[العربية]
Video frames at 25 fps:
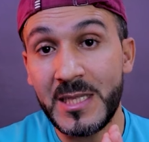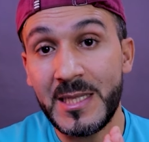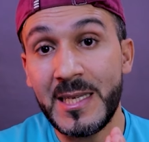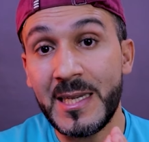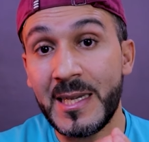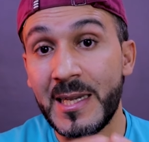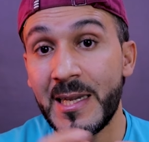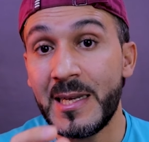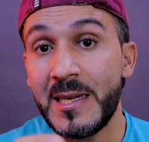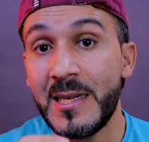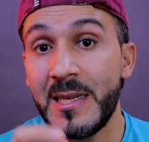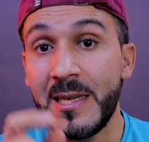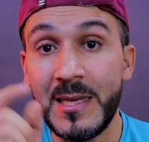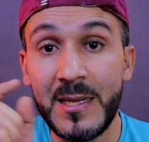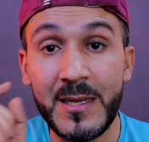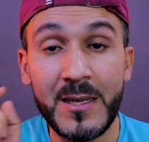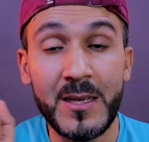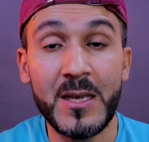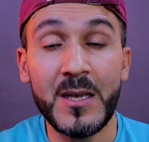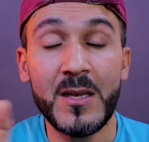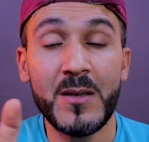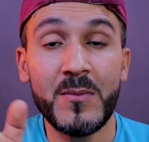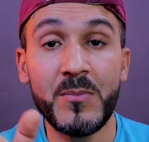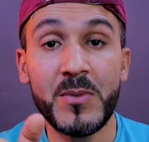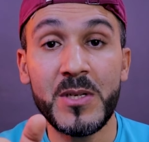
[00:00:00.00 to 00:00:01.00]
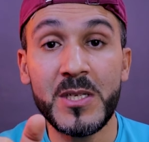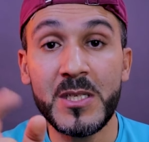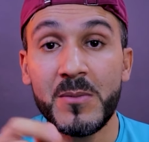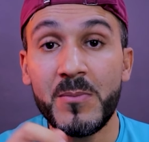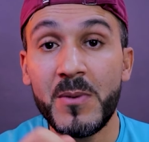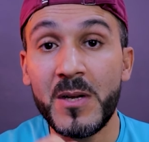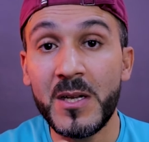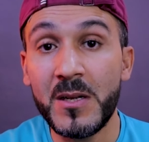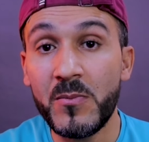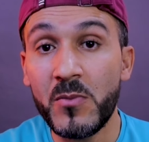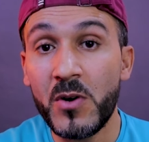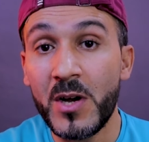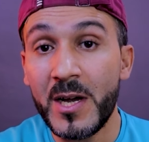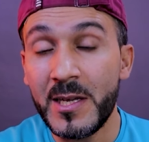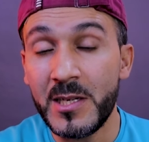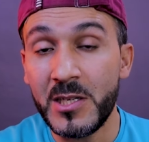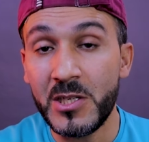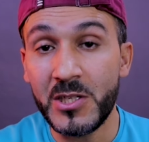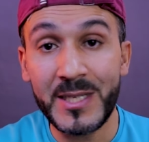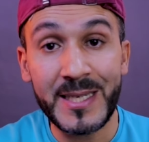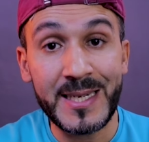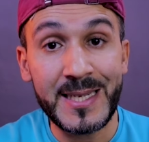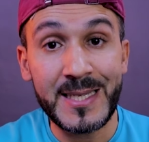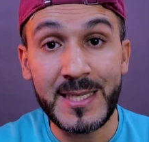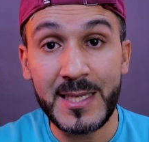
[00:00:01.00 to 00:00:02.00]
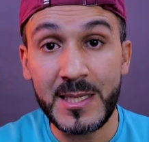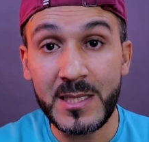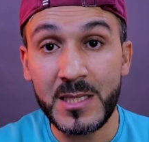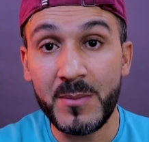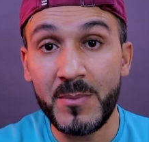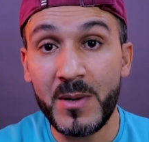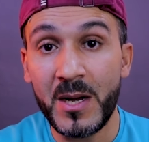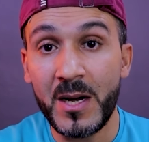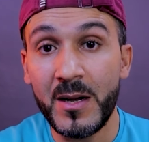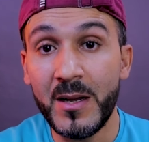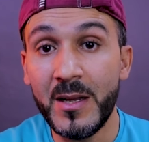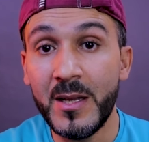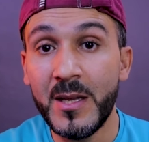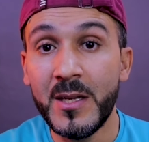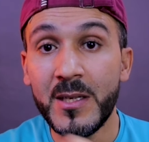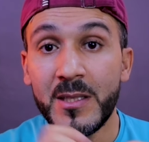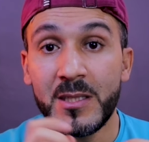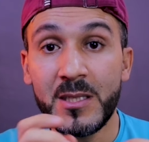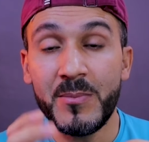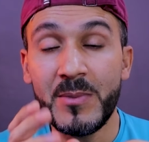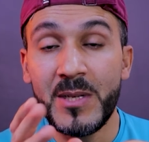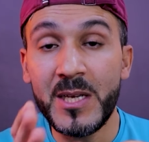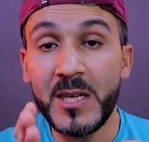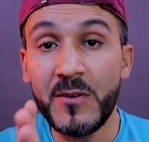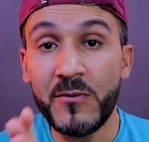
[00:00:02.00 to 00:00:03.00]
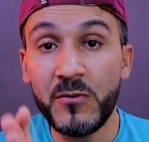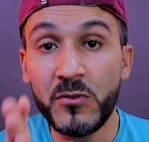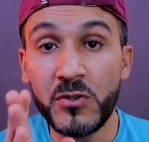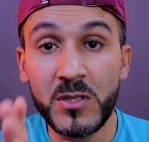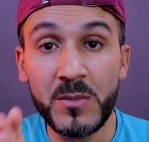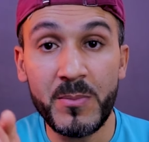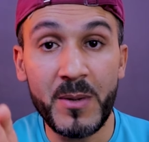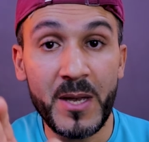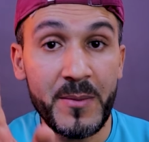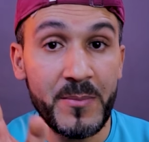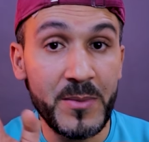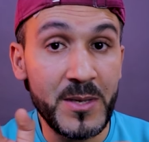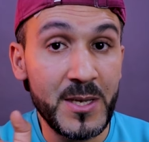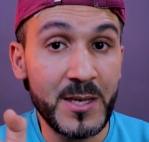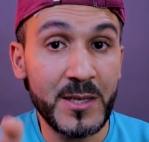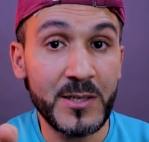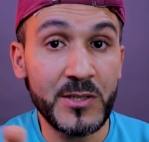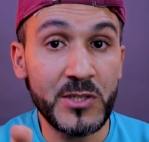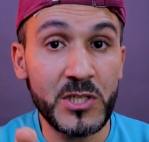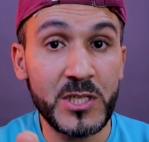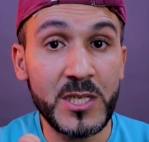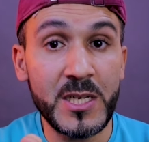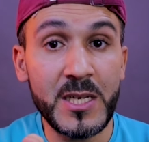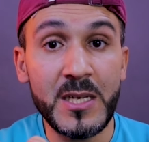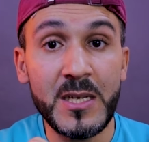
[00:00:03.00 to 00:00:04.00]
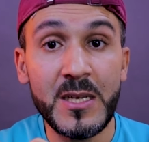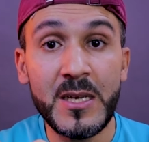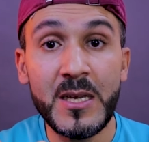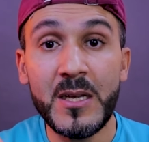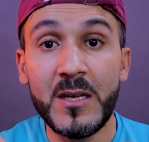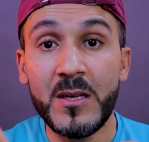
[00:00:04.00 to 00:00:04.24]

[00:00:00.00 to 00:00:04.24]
داخلي بالنسبه للمعالج رايزن 7 8700 جي